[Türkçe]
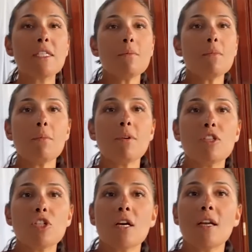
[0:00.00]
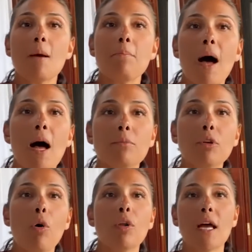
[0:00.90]
Bizim gibi dışarıya
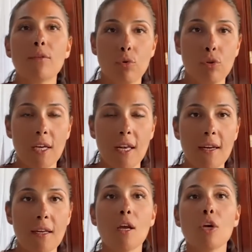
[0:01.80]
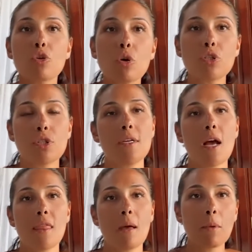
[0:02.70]
bağımlı olan ülkelerin çok
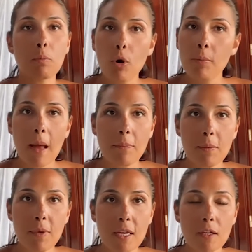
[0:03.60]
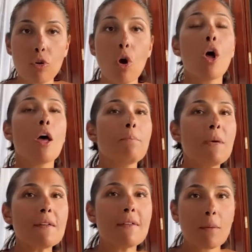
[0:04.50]
ciddi anlamda problemli bir yere gidiyor.
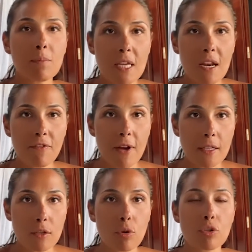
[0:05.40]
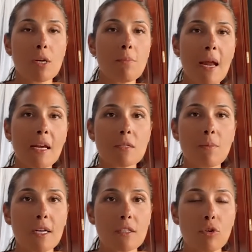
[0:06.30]
Bir tek bize ne faydası olacak?
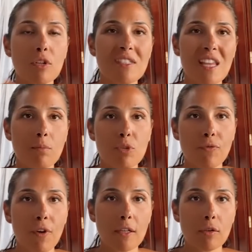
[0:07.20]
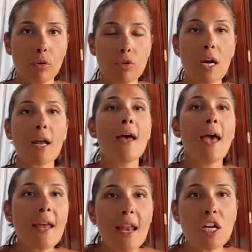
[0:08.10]
Merkez Bankası söylediği tek bir şey faydalı olacak.
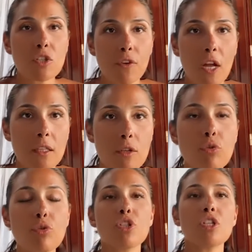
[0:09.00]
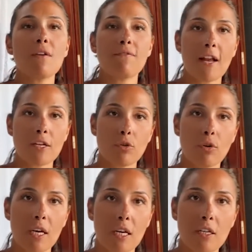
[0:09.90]
Enerji fiyatları düştüğü için
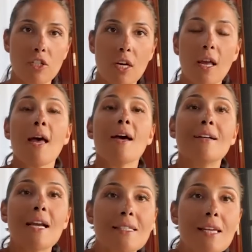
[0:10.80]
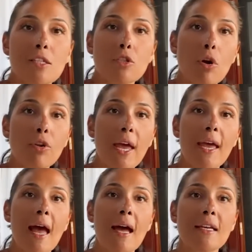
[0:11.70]
enflasyon gerileyecek. Resesyon
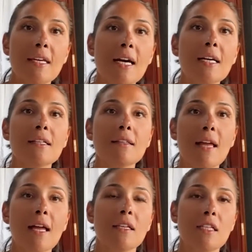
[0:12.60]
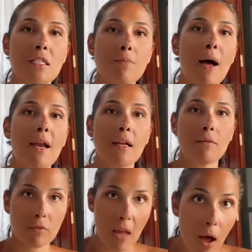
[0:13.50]
eğer yarından
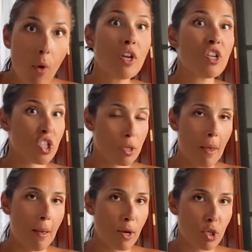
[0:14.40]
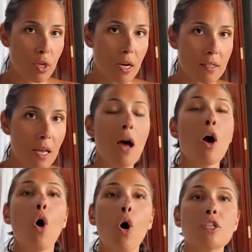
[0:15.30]
itibaren daha öne çıkmaya
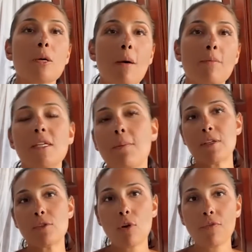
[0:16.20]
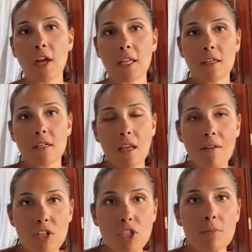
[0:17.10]
başlarsa o zaman petrol fiyatlarının
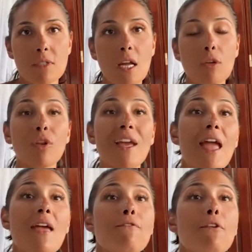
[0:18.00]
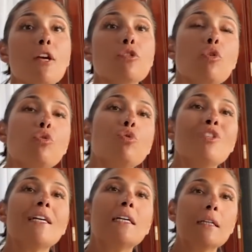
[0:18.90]
yavaşlamasından dolayı enflasyon
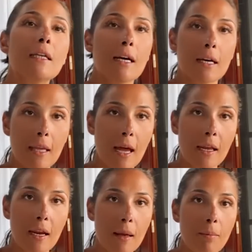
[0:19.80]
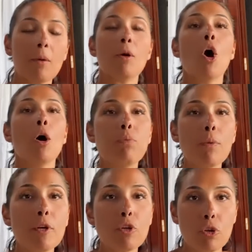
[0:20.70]
%40'lara kadar gelecek gerilebiliyor.
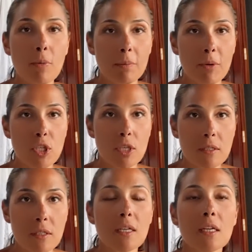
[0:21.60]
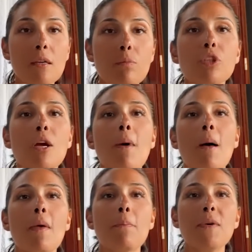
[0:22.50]
Bu bir hükümet başarısı değildir. Bu
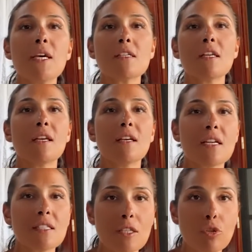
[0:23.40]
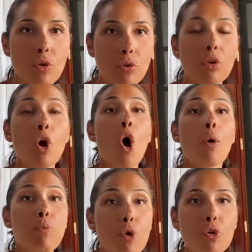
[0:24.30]
tamamen piyasadaki resesyonun,
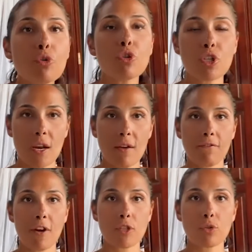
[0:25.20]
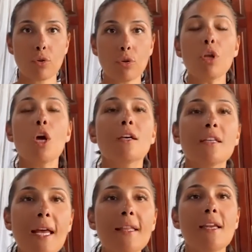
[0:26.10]
bugün düşen enflasyonun
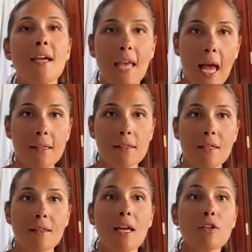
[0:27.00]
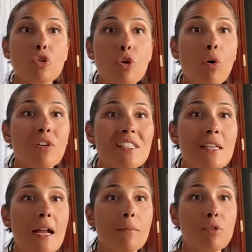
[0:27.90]
kendine geldiğinde çok
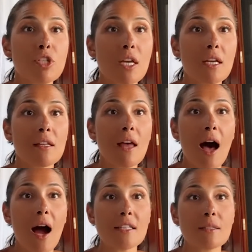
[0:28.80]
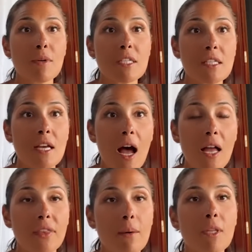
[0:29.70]
sert bir şekilde artması
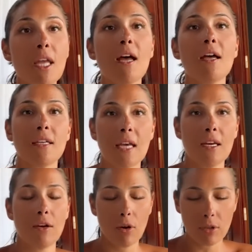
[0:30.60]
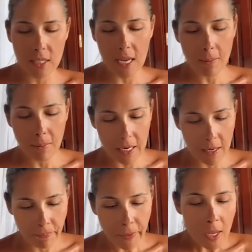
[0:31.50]
anlamına geliyor
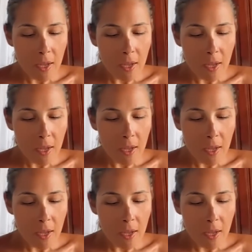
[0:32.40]
diyebilirim.